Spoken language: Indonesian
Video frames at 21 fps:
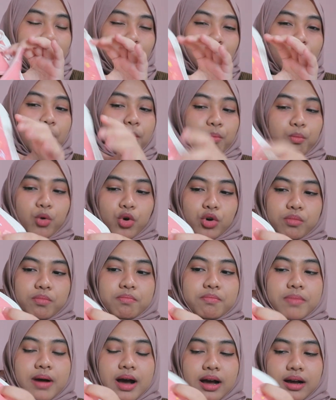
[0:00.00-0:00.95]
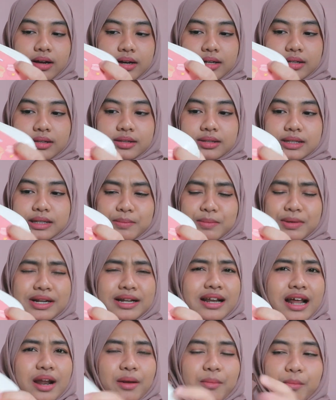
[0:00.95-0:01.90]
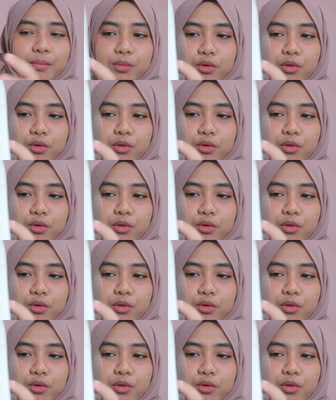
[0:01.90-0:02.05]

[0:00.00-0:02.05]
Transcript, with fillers: itu empuk banget beneran